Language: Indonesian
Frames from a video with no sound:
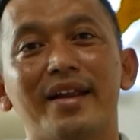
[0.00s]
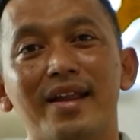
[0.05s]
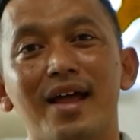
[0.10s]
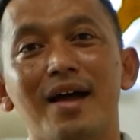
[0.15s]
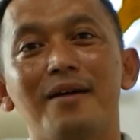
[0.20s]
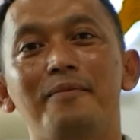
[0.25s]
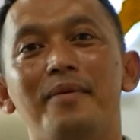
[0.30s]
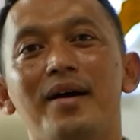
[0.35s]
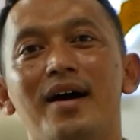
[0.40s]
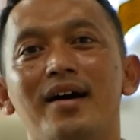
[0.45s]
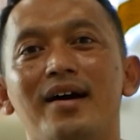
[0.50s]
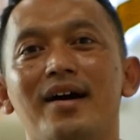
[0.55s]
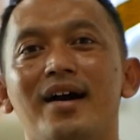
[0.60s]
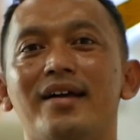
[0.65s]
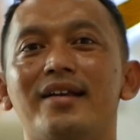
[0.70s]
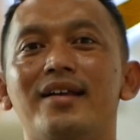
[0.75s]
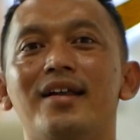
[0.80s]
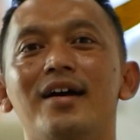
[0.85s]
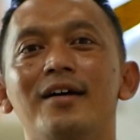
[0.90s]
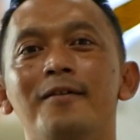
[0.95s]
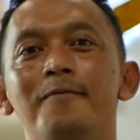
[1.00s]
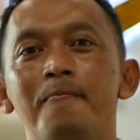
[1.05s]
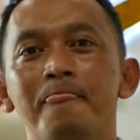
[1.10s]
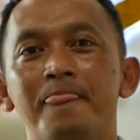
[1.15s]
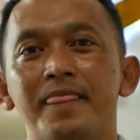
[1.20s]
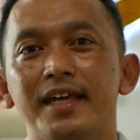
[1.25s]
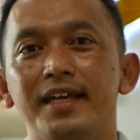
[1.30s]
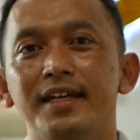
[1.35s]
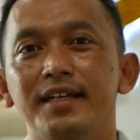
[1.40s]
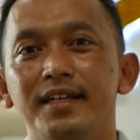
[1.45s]
Karena apa?
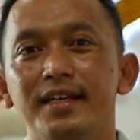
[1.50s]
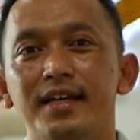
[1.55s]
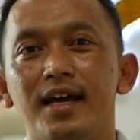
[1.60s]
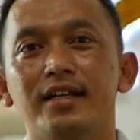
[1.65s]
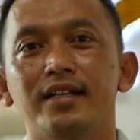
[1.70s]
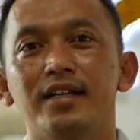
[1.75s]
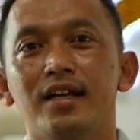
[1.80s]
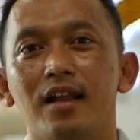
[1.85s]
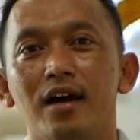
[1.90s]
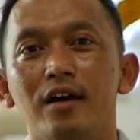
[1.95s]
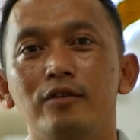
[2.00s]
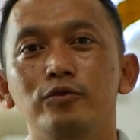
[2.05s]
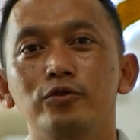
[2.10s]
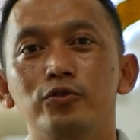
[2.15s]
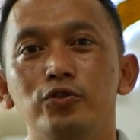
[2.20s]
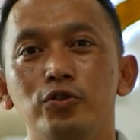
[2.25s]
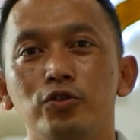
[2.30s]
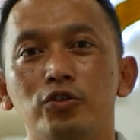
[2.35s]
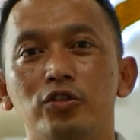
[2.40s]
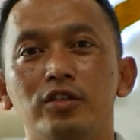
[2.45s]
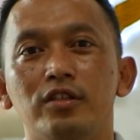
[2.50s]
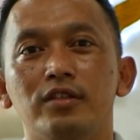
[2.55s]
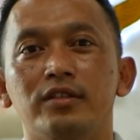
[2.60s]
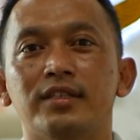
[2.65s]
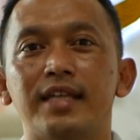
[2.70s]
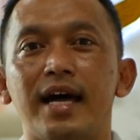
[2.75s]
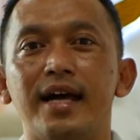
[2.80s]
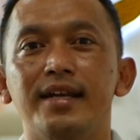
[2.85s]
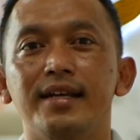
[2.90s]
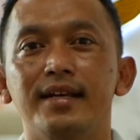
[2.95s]
Karena ini adalah
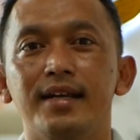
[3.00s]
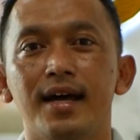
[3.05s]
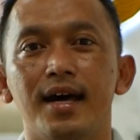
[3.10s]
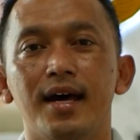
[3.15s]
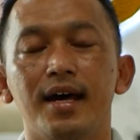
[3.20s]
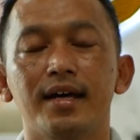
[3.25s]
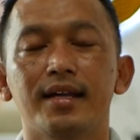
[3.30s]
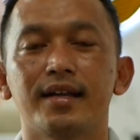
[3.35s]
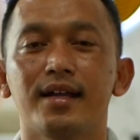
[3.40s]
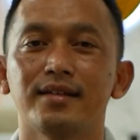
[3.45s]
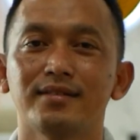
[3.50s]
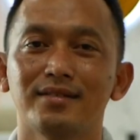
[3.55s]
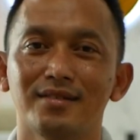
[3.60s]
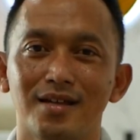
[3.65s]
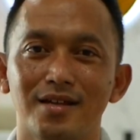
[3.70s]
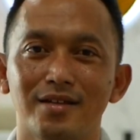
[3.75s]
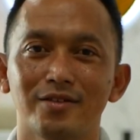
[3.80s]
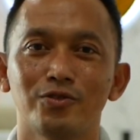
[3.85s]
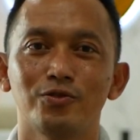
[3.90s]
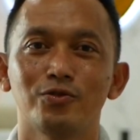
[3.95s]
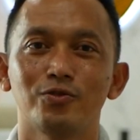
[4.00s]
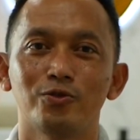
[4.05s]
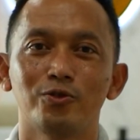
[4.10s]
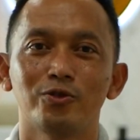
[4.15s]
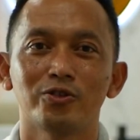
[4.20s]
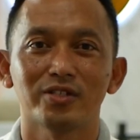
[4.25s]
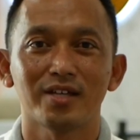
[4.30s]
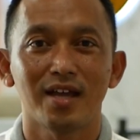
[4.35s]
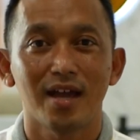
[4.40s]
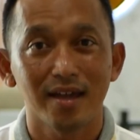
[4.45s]
wujud tanda rasa
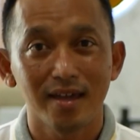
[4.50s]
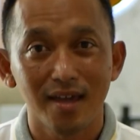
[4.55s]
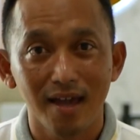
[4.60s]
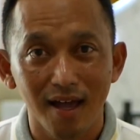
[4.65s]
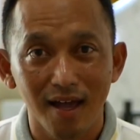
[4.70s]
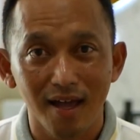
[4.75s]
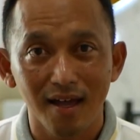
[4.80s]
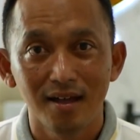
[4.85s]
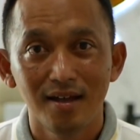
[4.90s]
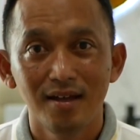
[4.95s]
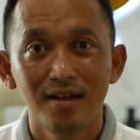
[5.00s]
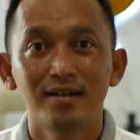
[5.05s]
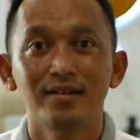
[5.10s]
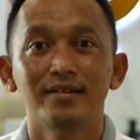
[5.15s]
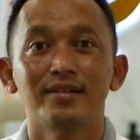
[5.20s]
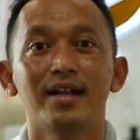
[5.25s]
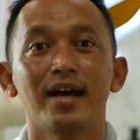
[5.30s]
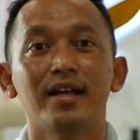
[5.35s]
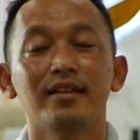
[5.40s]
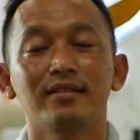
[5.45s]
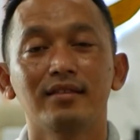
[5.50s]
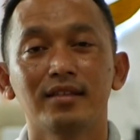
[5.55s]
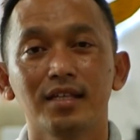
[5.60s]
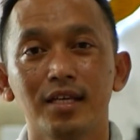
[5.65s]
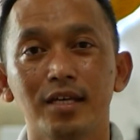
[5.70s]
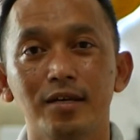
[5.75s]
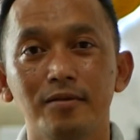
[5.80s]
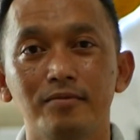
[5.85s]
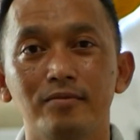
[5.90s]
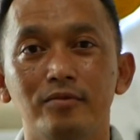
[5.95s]
syukur saya dan
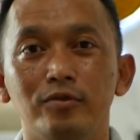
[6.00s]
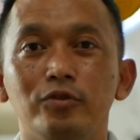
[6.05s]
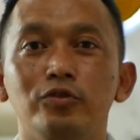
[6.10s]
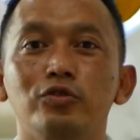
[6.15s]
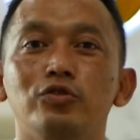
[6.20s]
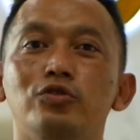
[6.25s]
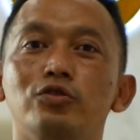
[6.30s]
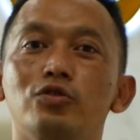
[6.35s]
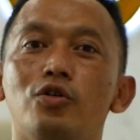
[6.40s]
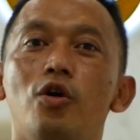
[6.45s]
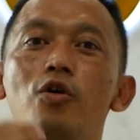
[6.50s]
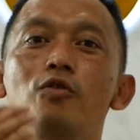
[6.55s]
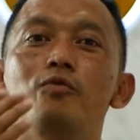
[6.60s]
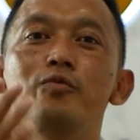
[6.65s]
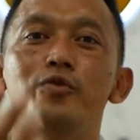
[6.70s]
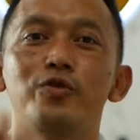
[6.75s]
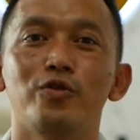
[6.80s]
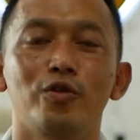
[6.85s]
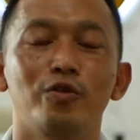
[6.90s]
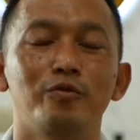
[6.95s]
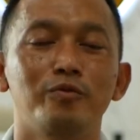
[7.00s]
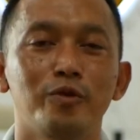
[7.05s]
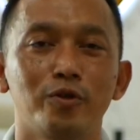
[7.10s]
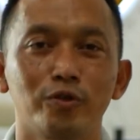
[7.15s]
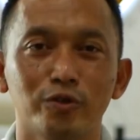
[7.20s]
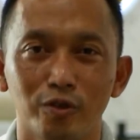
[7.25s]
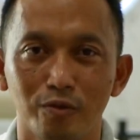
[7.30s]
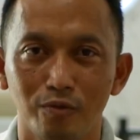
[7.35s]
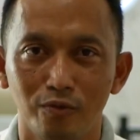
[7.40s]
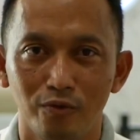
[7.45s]
tim untuk ombro-ombro